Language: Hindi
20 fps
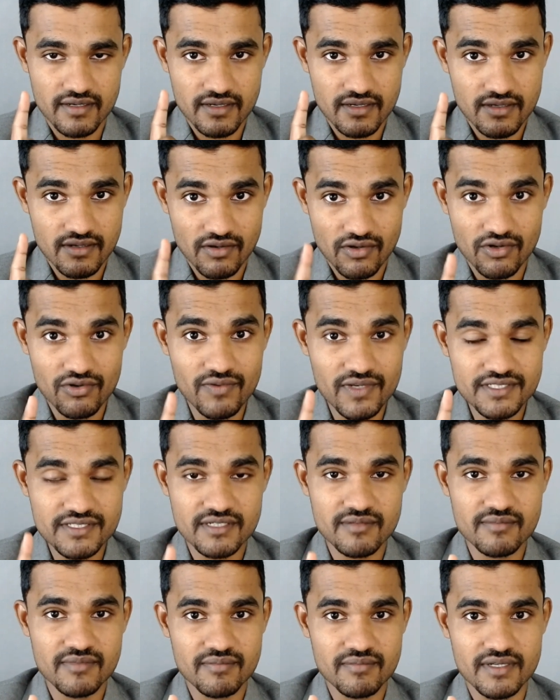ऑलवेज
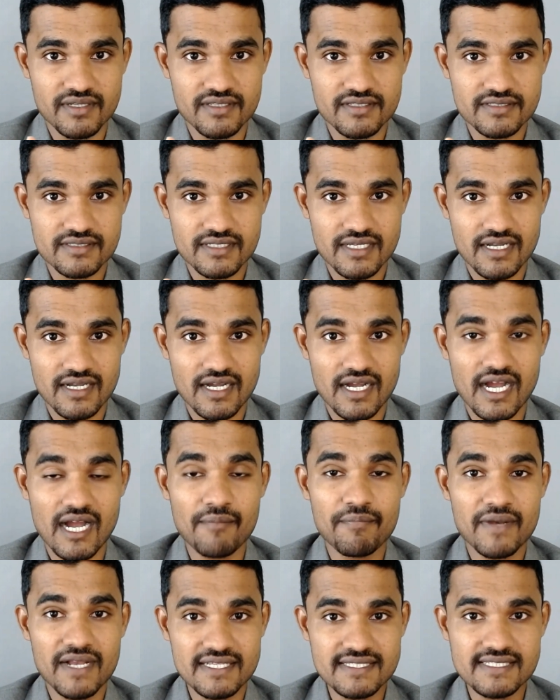रिमेंबर दिस
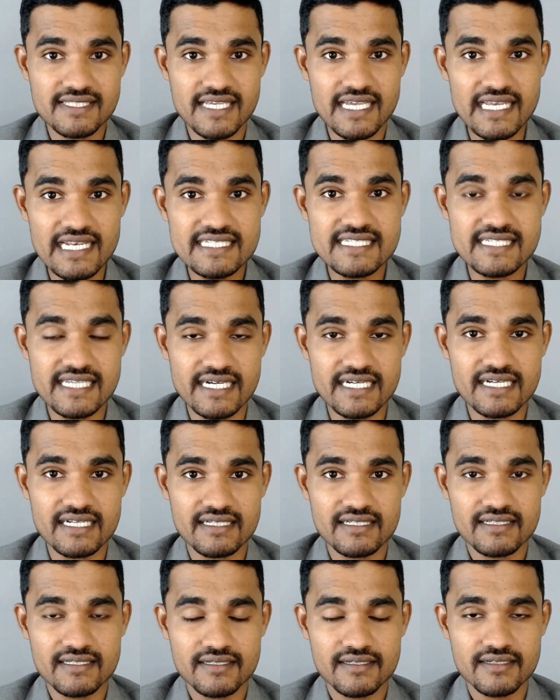आपका स्किल सेट
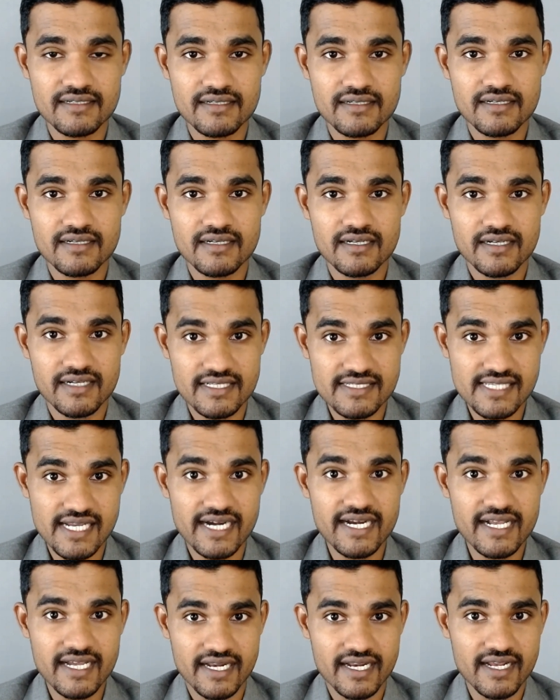
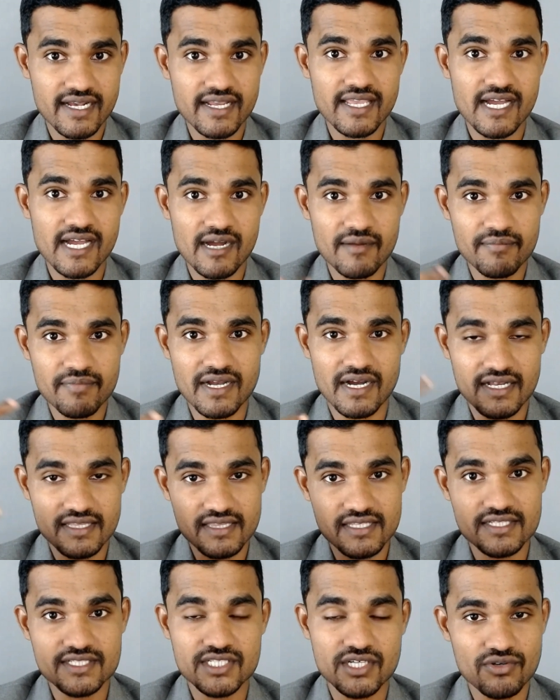डिसाइड करेगा कि आप कहाँ
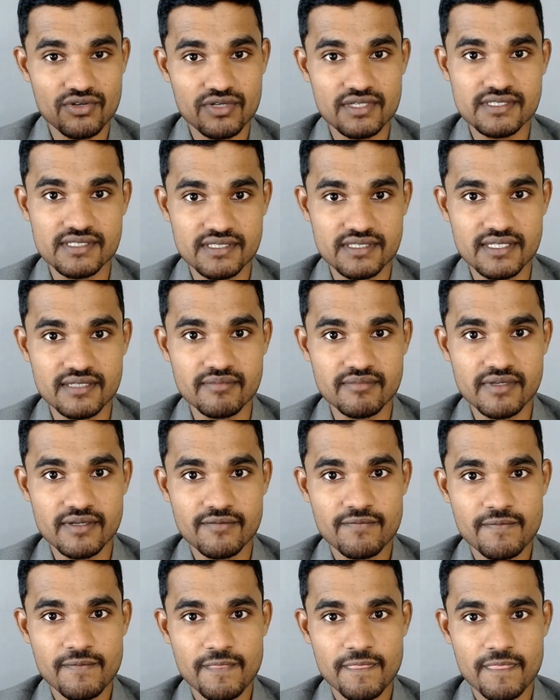तक जाओगे ज़िंदगी में
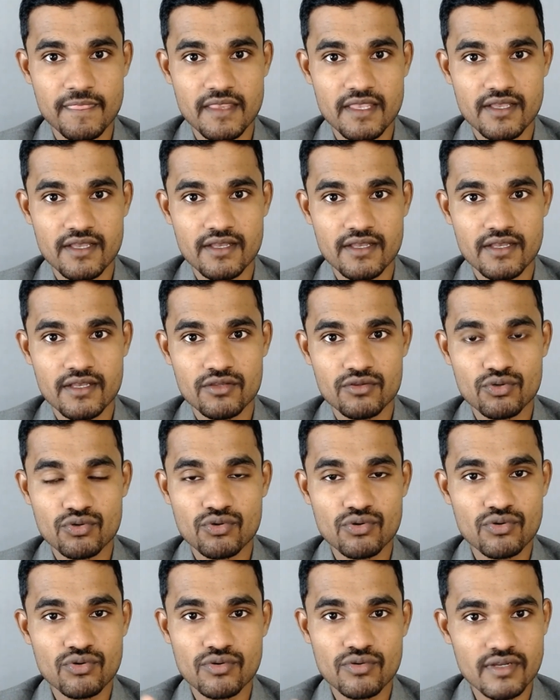तो
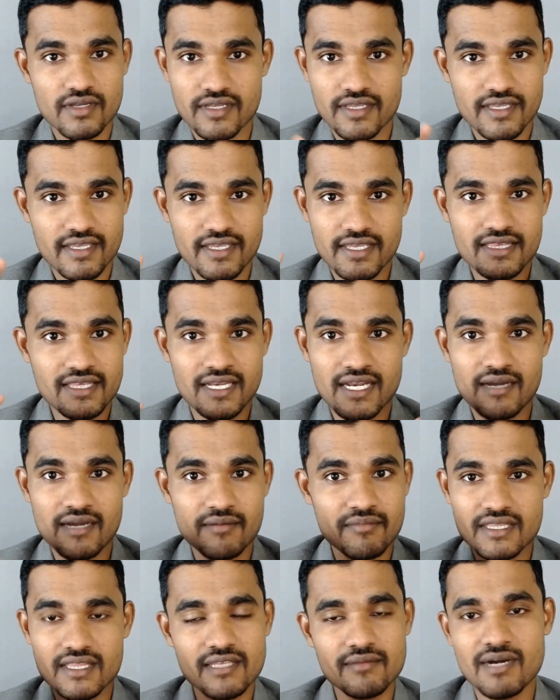इतना
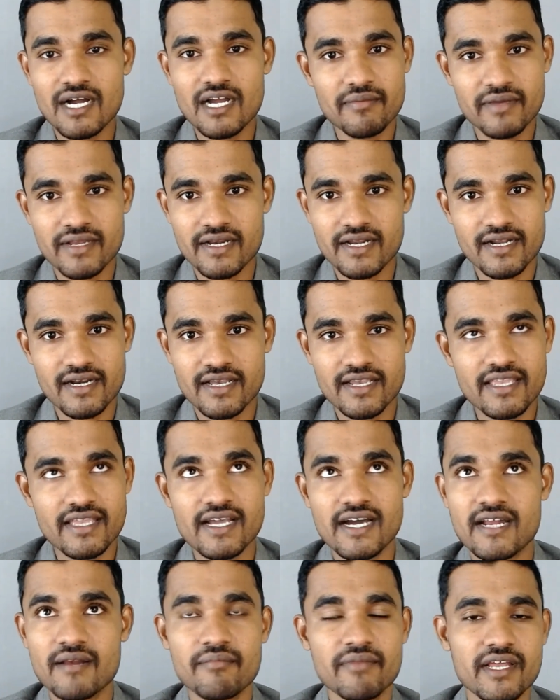मत दिमाग में रखना कि
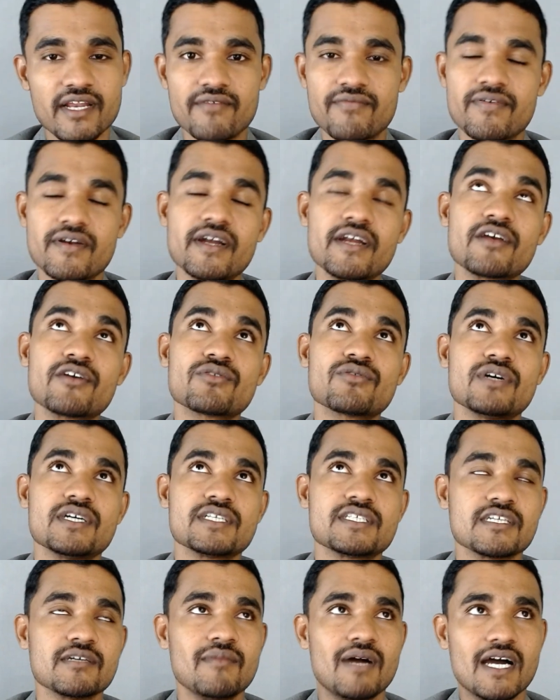यार मेरे फ्रेंड को तो
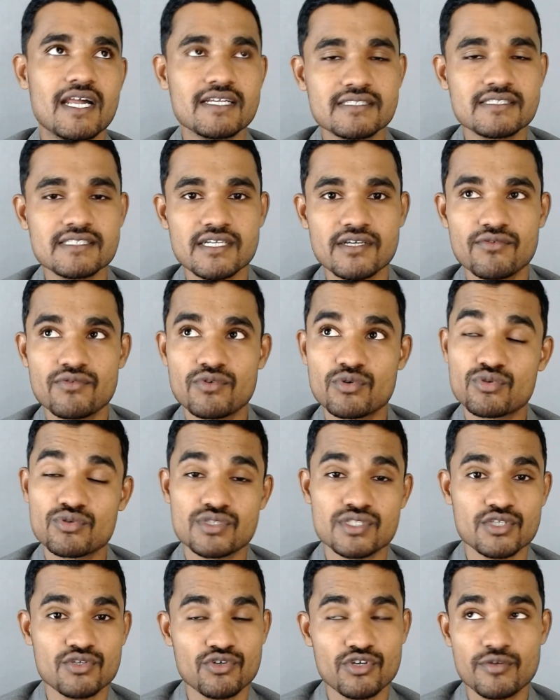अच्छे मार्क्स है वो तो
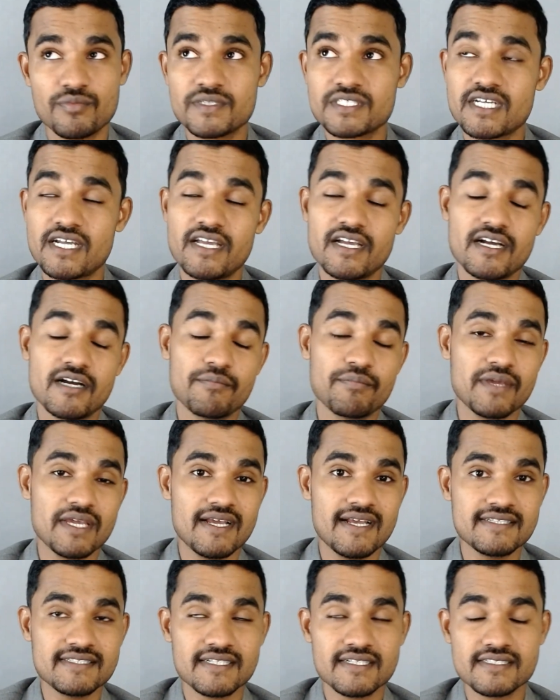सी ओ पे जाएगा पी
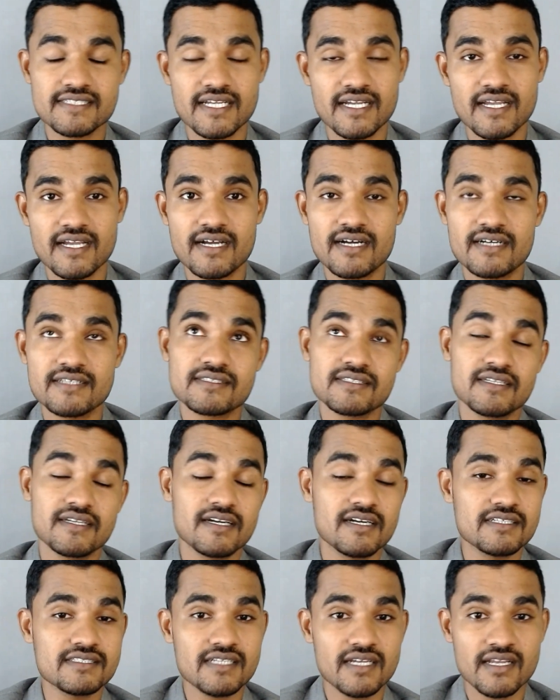आई सी टी जाएगा
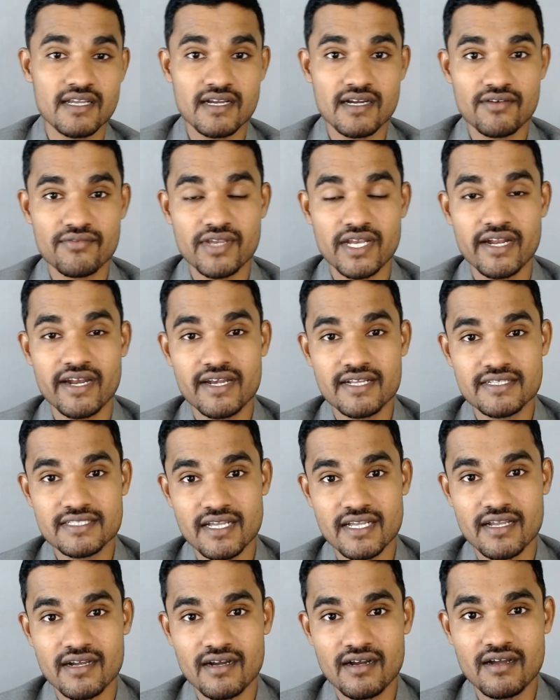सिंहगढ़ जाएगा वी आई टी
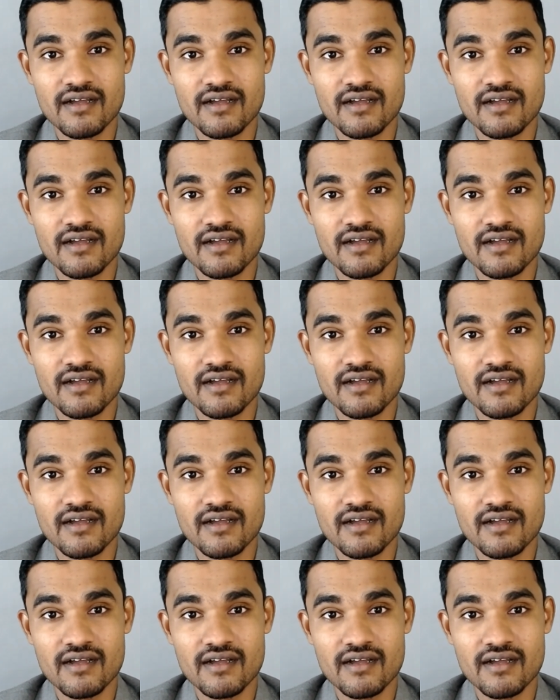जाएगा